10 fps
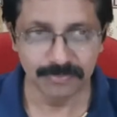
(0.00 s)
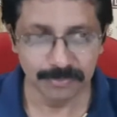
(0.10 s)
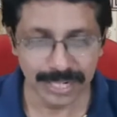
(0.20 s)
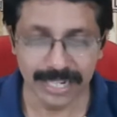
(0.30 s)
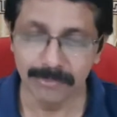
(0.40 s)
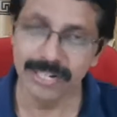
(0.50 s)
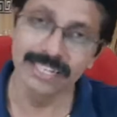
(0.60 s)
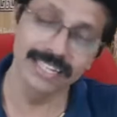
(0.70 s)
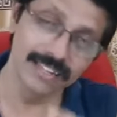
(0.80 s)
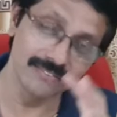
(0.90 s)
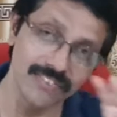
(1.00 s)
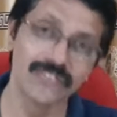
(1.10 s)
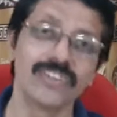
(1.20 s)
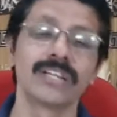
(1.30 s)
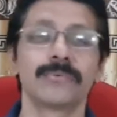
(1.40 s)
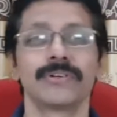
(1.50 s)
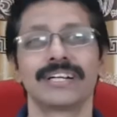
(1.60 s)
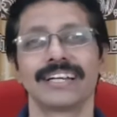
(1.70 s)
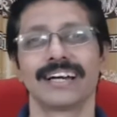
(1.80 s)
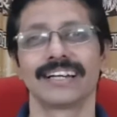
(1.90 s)
பயன்படுத்தி ஒவ்வொரு
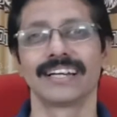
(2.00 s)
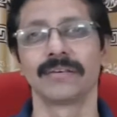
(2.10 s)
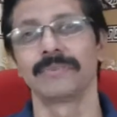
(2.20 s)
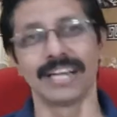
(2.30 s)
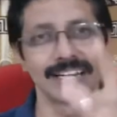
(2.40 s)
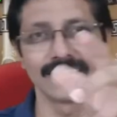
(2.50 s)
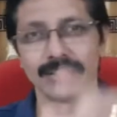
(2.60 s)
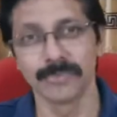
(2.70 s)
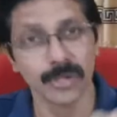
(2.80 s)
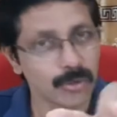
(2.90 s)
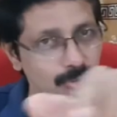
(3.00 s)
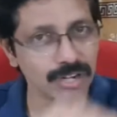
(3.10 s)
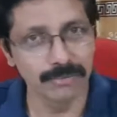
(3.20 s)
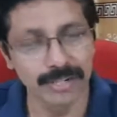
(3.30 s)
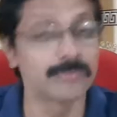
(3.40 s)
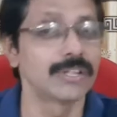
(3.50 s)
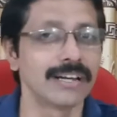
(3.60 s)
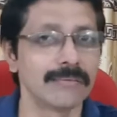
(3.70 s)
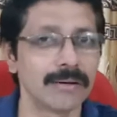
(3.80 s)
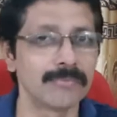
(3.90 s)
பொருட்களை ஆக்கலாம் ஆனாலும் ஒன்றை மட்டும்
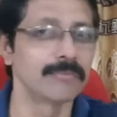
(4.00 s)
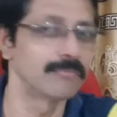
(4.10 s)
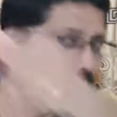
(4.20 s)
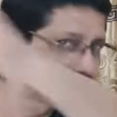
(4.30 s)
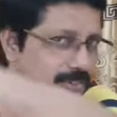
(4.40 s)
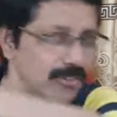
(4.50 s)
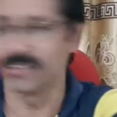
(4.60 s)
முதல்ல பார்ப்போம் வாங்கோ